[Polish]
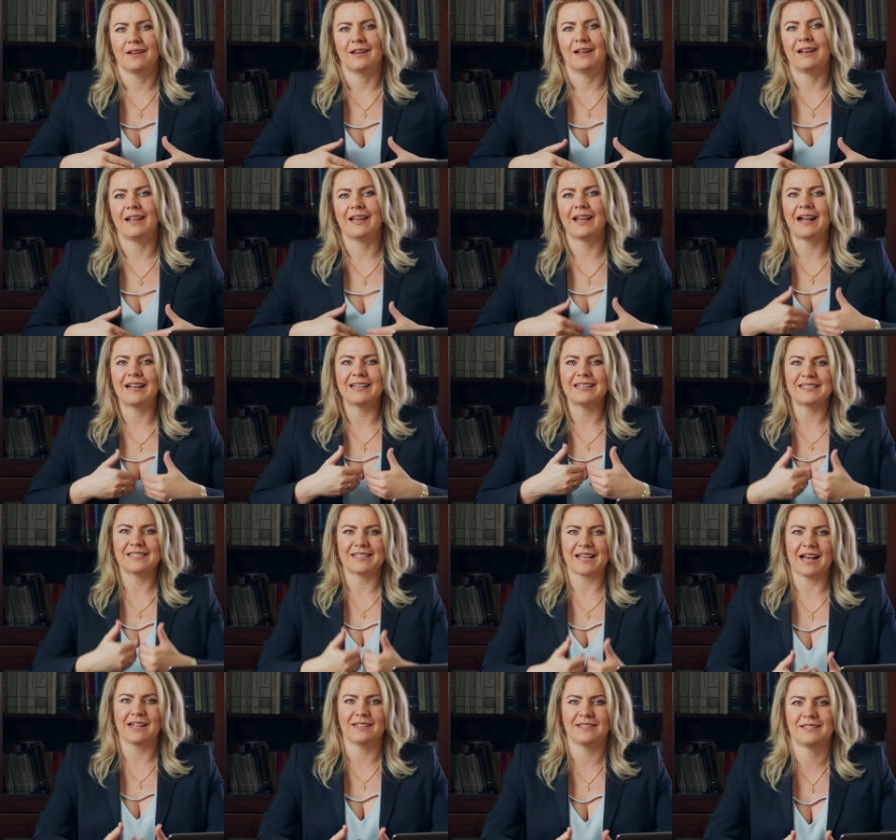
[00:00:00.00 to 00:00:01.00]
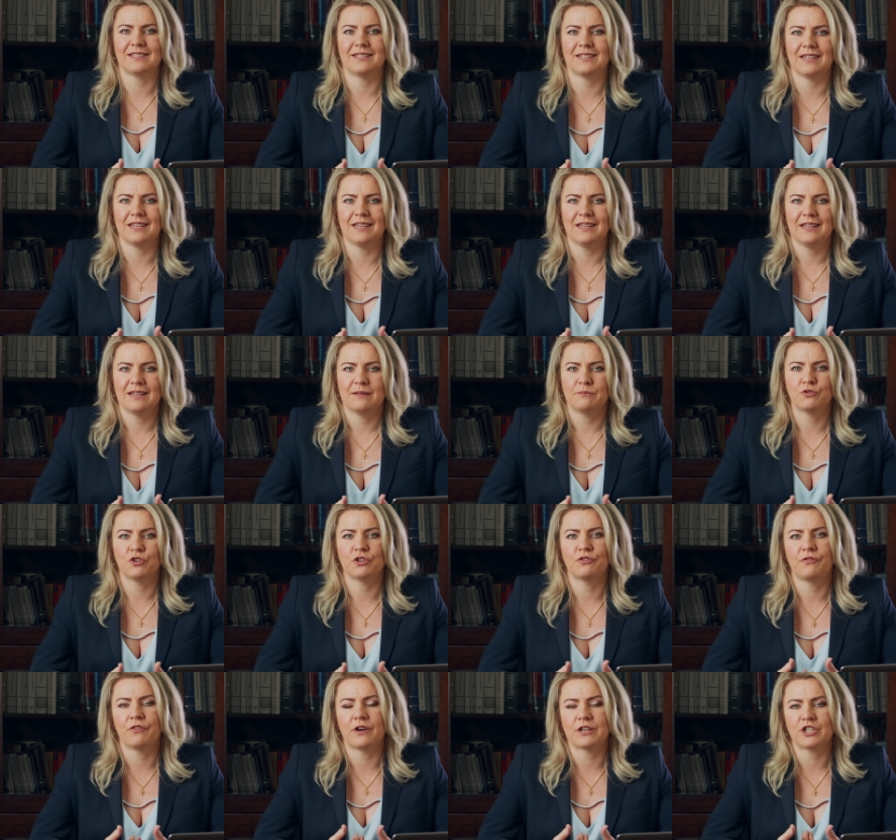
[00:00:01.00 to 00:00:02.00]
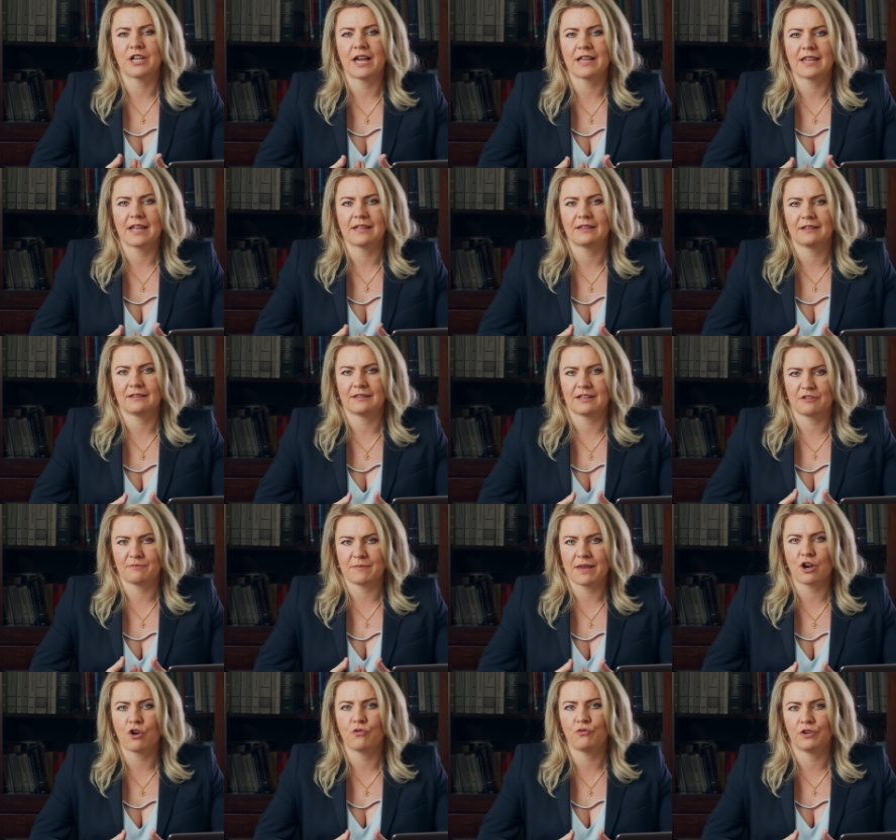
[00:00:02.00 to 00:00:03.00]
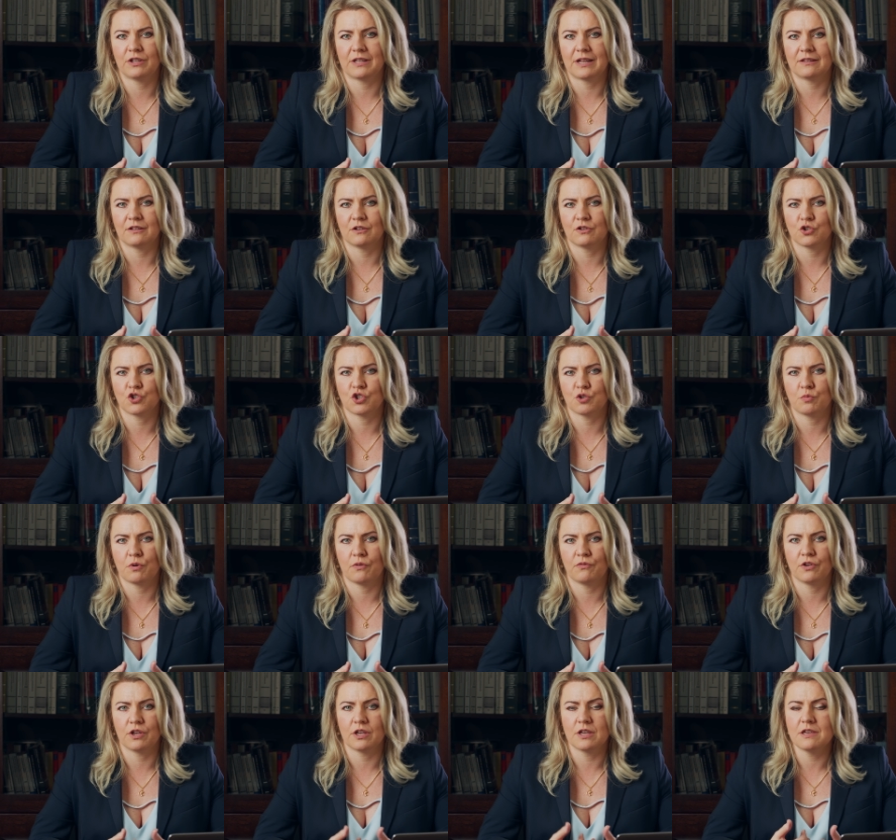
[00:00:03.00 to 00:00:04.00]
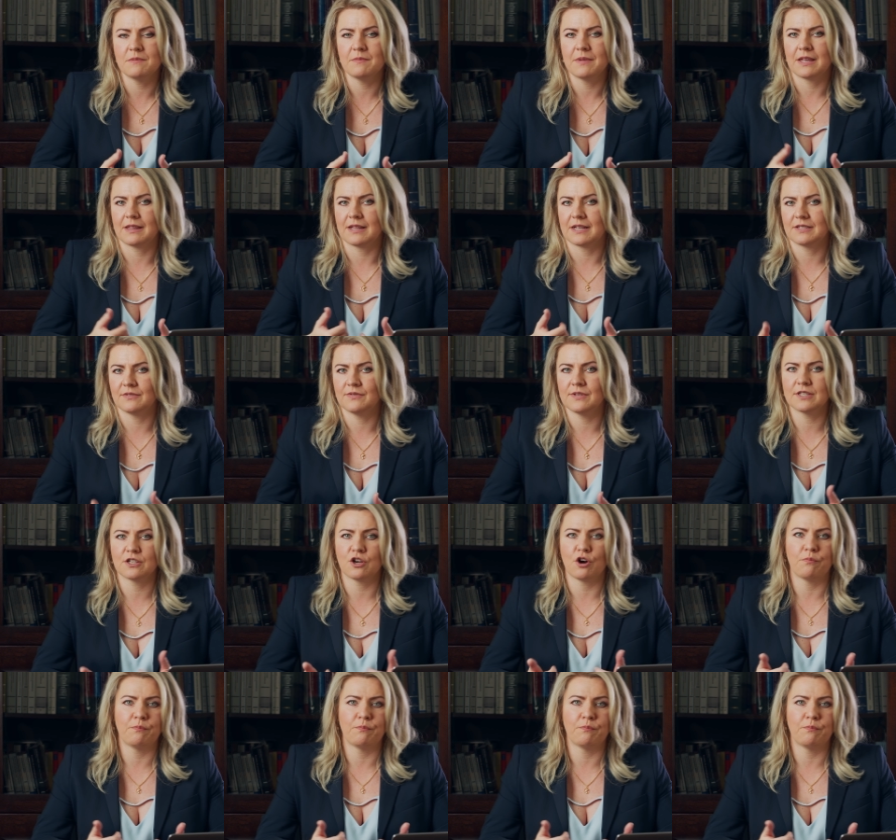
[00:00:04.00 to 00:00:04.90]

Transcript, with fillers: legalizacji przetwarzania tych nadmiarowych danych osobowych. Imię, nazwisko,